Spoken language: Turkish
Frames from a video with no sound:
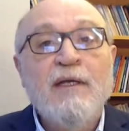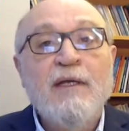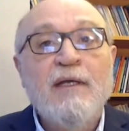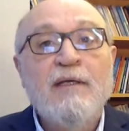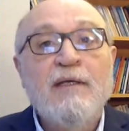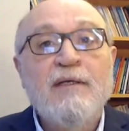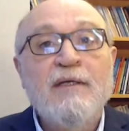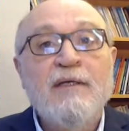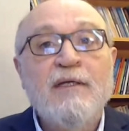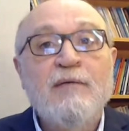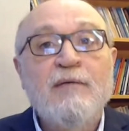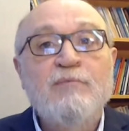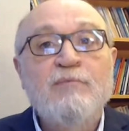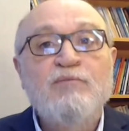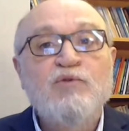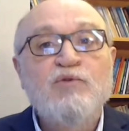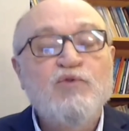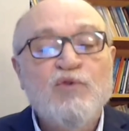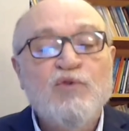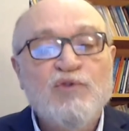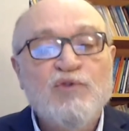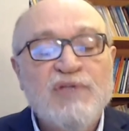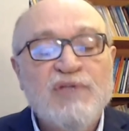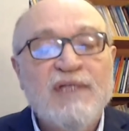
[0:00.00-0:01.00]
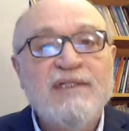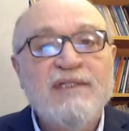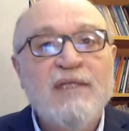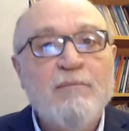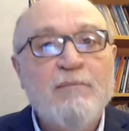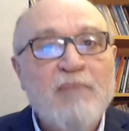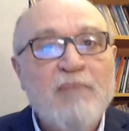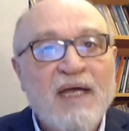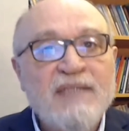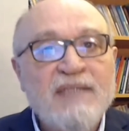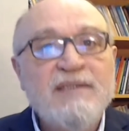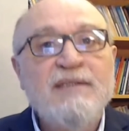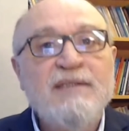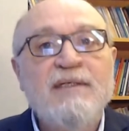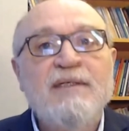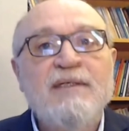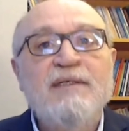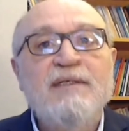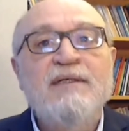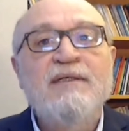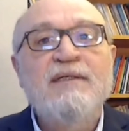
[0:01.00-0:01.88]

E, bunun üzerine ben e,